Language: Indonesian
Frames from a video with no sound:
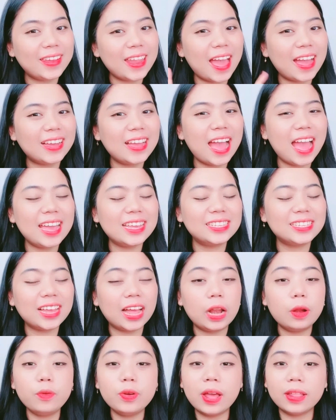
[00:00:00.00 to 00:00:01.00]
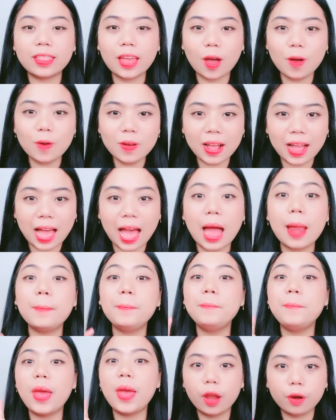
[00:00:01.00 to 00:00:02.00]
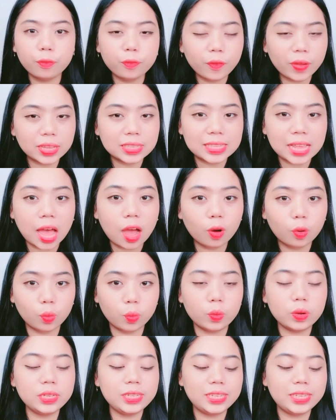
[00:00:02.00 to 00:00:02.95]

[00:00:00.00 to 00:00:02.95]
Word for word: nah guys sekarang udah tahu kan bare face aku